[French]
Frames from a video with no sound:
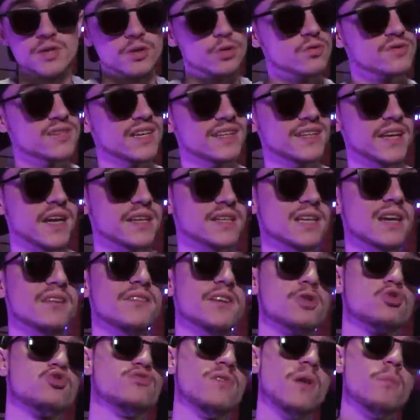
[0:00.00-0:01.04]
c'est que cette dernière
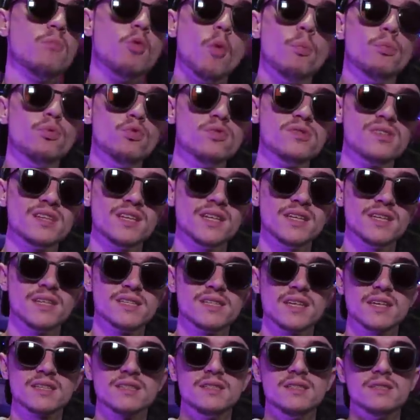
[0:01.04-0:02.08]
va souvent propulser
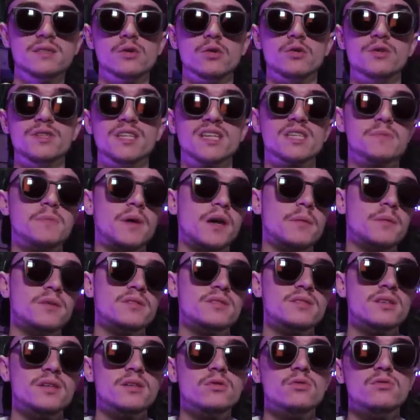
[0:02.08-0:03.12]
des artistes
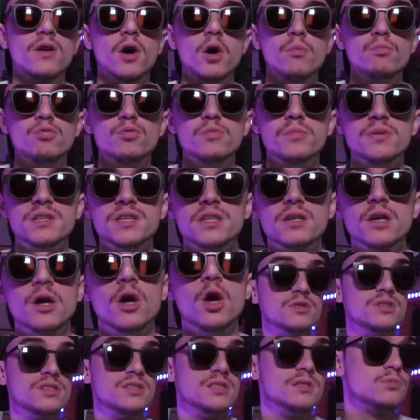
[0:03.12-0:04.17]
inexpérimentés devant un public lui
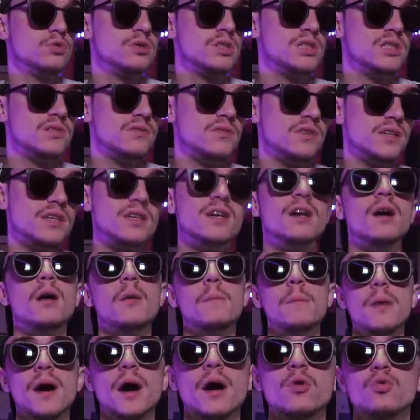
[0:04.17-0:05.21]
aussi motivé
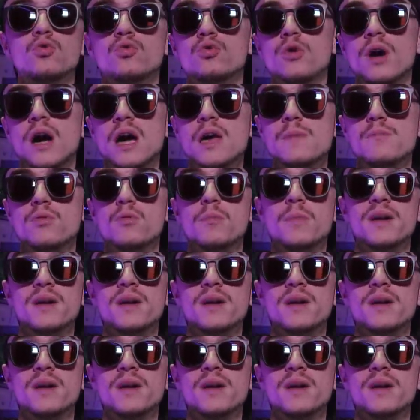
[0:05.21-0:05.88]
par une hype